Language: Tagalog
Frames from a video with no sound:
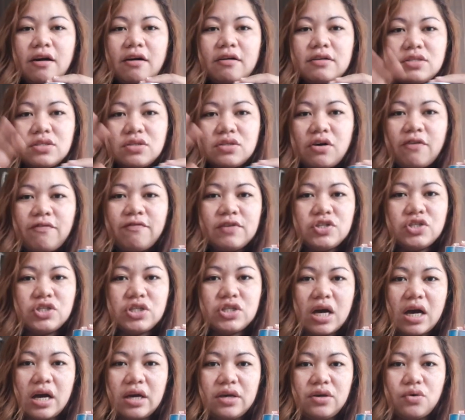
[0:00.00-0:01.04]
soft
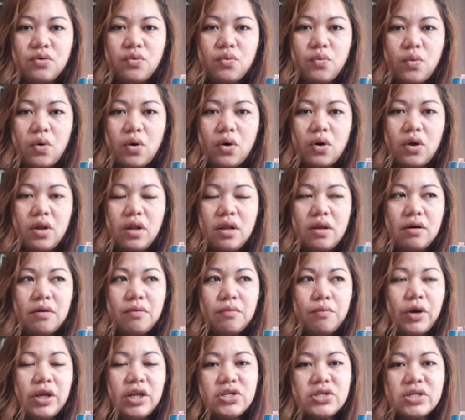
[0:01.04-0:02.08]
siya yung wall.
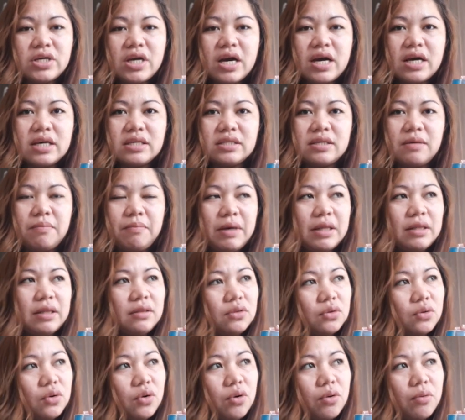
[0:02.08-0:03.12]
Pwede siya
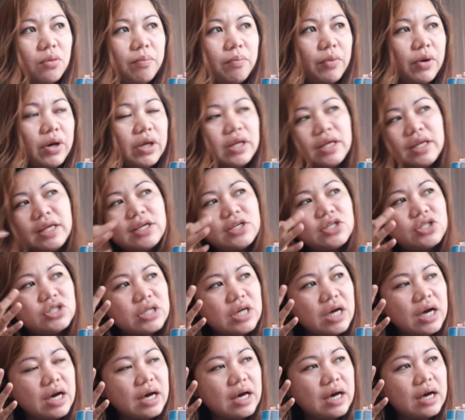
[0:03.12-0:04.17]
semento, pwede din
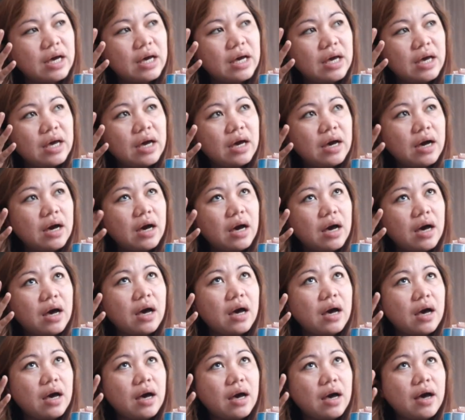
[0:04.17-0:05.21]
siya
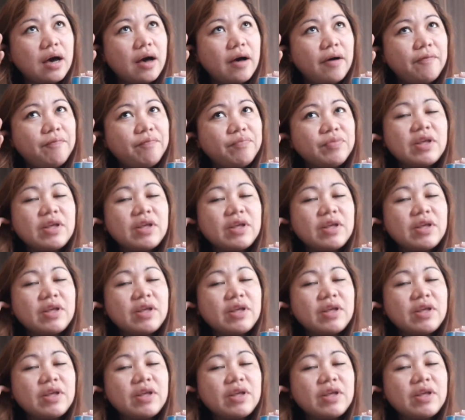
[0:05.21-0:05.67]
uh,